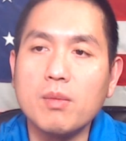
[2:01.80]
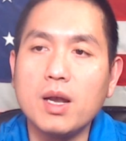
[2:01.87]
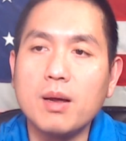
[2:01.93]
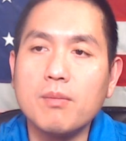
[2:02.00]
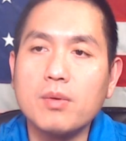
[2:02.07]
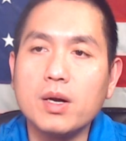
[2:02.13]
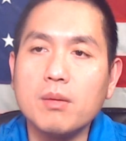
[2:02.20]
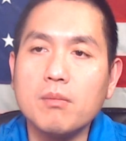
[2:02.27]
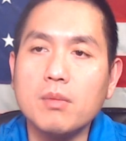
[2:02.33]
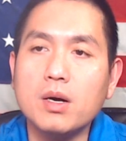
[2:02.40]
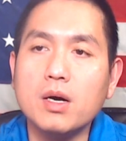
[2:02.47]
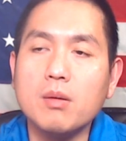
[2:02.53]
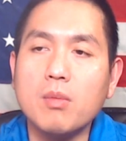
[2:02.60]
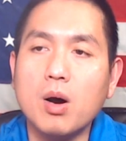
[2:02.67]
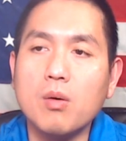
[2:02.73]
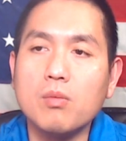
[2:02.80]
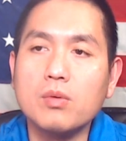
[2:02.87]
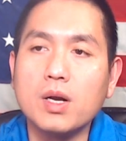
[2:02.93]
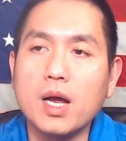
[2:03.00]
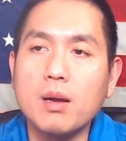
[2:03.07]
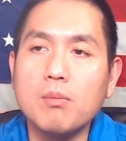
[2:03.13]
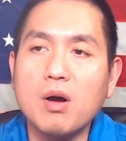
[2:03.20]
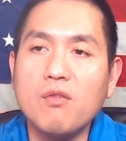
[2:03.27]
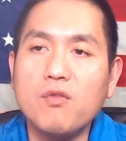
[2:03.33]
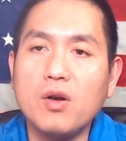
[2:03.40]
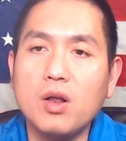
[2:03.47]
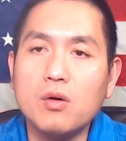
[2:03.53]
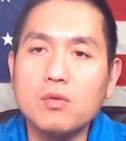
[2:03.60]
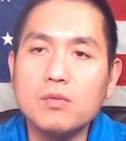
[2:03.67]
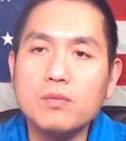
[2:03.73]
tháng 11 tại
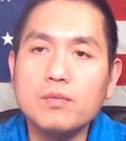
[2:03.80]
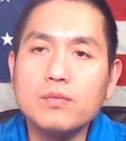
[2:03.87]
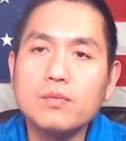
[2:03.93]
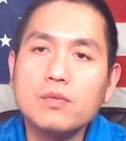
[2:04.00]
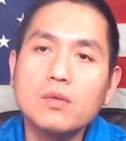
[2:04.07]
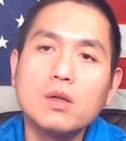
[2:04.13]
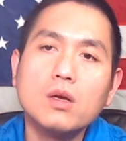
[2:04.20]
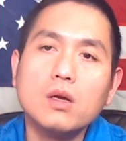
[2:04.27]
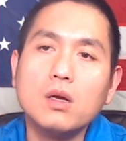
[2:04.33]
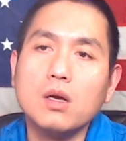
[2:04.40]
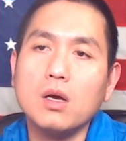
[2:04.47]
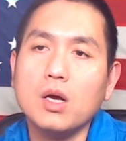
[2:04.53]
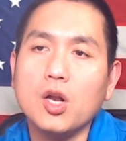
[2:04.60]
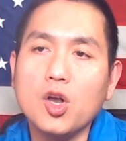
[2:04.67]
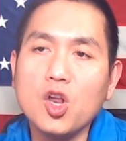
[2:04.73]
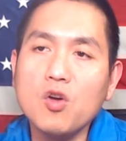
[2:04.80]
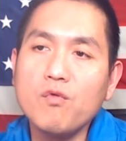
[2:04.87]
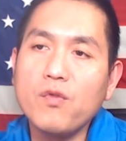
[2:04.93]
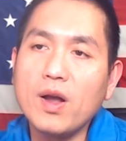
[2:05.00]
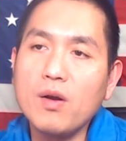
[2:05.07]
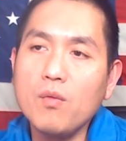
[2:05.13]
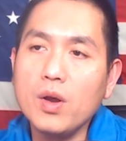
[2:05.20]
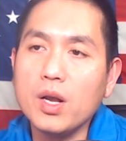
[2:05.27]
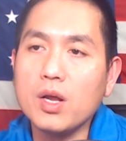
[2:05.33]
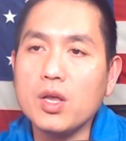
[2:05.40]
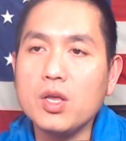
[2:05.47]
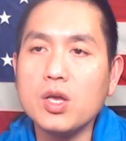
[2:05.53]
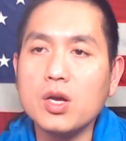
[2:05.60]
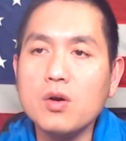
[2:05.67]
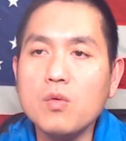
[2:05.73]
Buffalo. Nếu phán quyết định
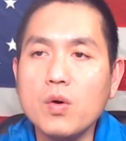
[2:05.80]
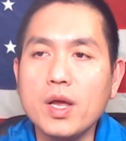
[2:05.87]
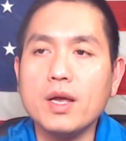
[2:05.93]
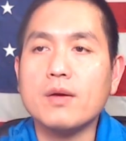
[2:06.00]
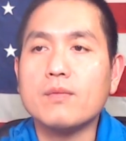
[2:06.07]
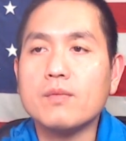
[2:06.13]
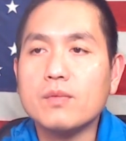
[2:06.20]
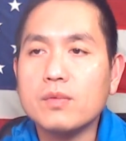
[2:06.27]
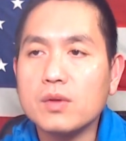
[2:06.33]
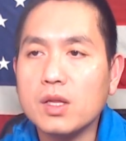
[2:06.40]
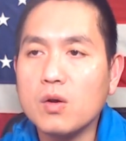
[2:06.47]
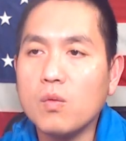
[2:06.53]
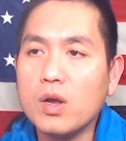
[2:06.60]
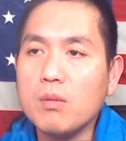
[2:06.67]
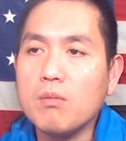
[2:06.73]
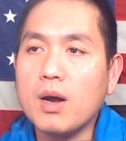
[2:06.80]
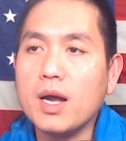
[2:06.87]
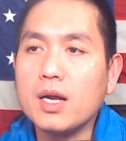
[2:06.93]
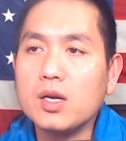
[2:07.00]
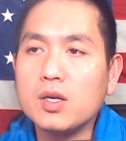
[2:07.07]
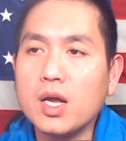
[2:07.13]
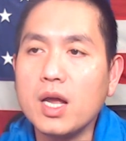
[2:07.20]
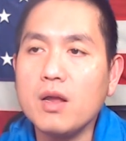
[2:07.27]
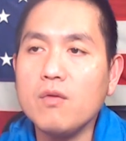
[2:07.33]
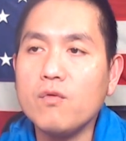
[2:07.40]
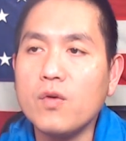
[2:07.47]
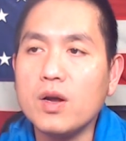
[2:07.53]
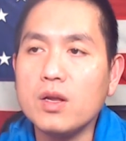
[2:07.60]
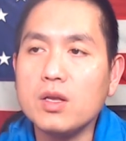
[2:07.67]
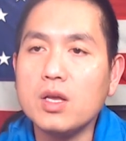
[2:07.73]
giữ nguyên, thì Ủy ban tái
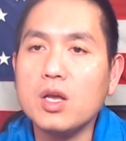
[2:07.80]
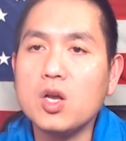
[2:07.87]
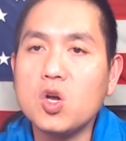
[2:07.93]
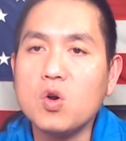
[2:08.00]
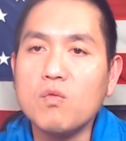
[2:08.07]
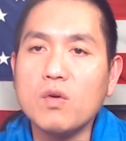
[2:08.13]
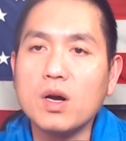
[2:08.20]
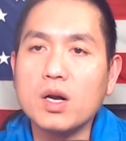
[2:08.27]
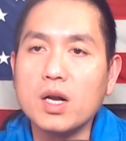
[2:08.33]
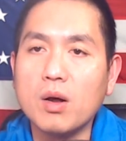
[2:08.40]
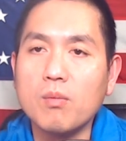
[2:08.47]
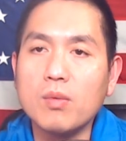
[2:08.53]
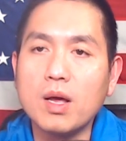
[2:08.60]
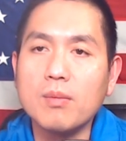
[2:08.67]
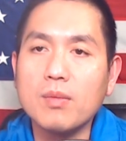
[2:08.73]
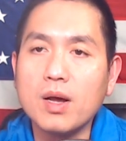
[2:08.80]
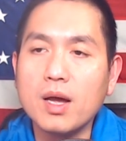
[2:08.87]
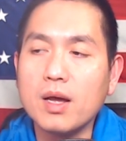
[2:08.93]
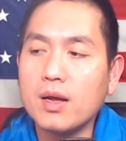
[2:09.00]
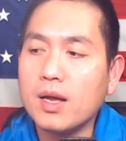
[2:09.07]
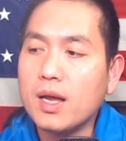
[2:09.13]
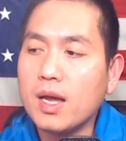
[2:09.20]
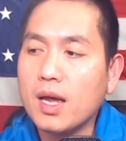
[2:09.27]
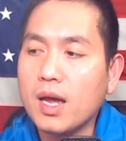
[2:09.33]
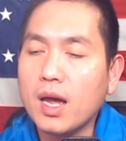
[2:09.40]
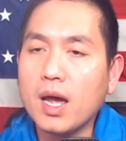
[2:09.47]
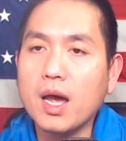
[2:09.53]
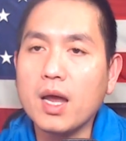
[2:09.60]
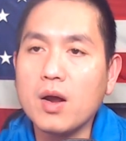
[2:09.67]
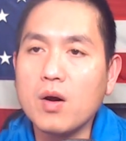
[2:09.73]
phân chia khu vực độc lập
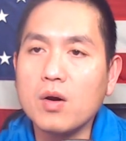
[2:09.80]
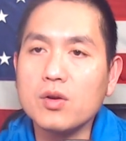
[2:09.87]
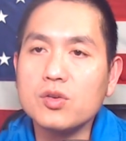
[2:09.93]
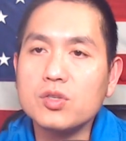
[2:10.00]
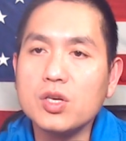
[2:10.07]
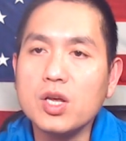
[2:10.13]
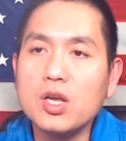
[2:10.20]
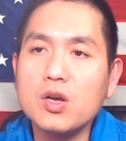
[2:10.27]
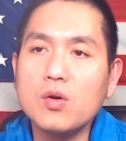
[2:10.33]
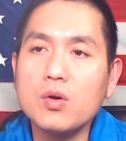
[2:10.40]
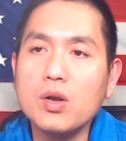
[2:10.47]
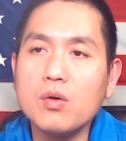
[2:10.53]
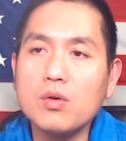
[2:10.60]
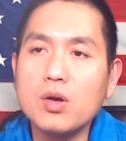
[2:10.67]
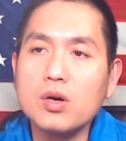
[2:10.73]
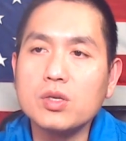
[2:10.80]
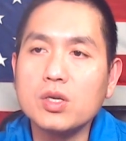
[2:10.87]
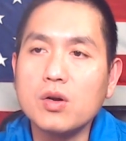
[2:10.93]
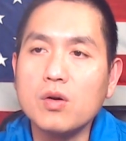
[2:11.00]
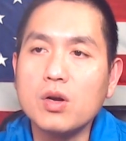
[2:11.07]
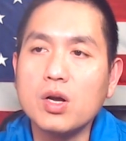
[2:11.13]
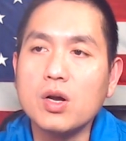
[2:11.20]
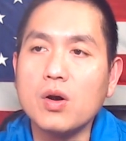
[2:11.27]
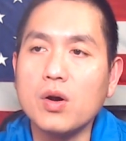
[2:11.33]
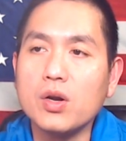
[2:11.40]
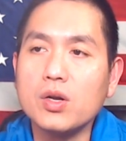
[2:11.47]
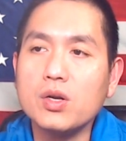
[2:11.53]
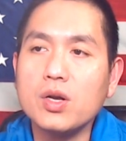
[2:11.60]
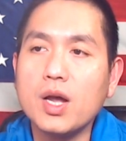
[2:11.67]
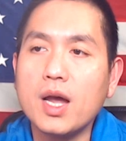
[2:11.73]
IRC của New York sẽ có cơ hội
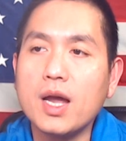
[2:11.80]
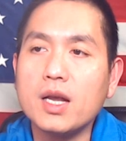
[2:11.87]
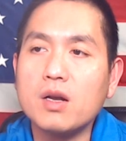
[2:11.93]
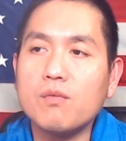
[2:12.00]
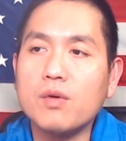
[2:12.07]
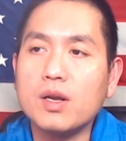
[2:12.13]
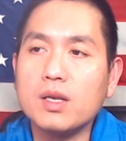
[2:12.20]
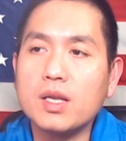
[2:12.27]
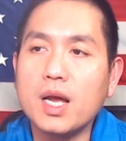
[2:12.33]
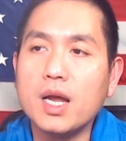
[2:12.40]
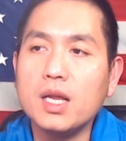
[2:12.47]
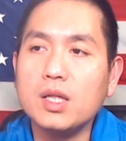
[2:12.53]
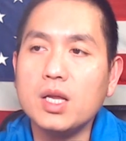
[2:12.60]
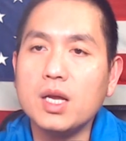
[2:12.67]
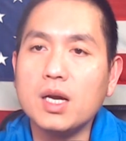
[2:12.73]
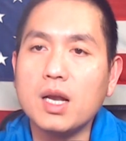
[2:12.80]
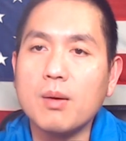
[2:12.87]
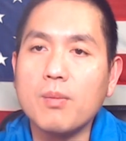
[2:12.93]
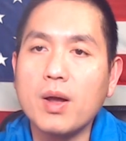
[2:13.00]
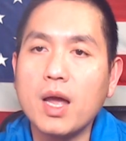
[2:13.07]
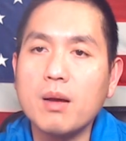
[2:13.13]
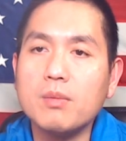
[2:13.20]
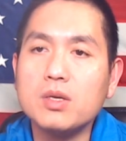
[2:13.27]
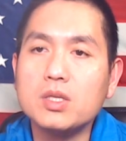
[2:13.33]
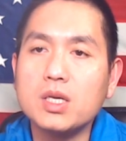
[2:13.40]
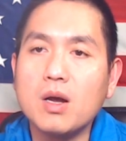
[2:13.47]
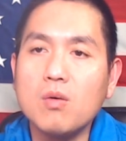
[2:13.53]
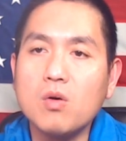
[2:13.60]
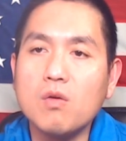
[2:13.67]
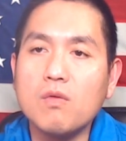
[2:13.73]
thứ hai trong việc tái thiết lập 26
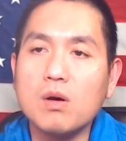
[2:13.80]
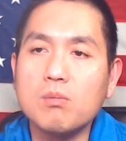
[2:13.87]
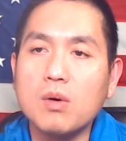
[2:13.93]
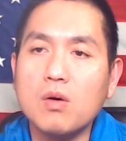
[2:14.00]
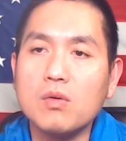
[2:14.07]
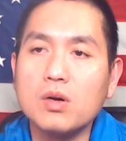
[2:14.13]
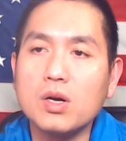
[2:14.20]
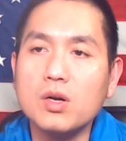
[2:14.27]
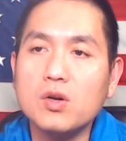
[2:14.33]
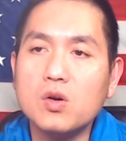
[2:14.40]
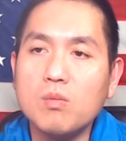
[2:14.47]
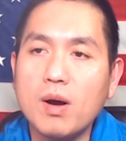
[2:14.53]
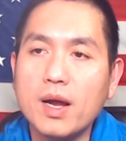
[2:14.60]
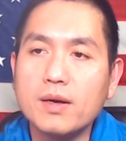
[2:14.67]
khu vực bầu cử của bang.